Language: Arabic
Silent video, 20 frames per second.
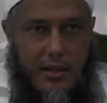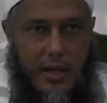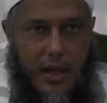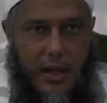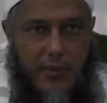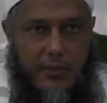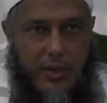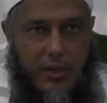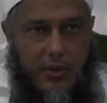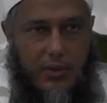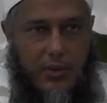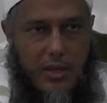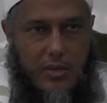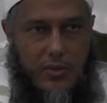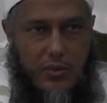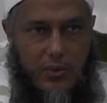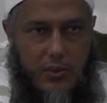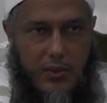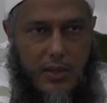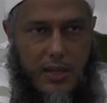عمله
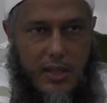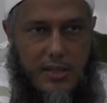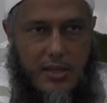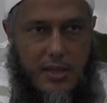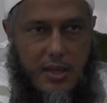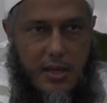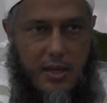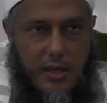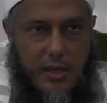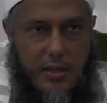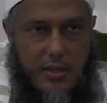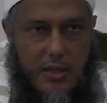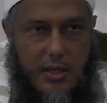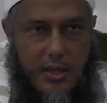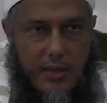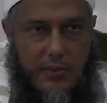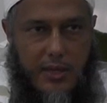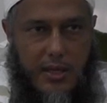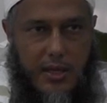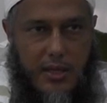رسول الله صلى الله عليه
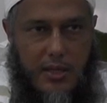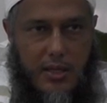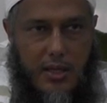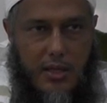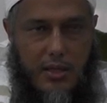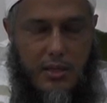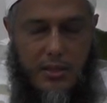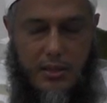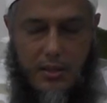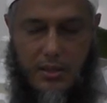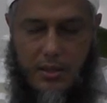وسلم أيضا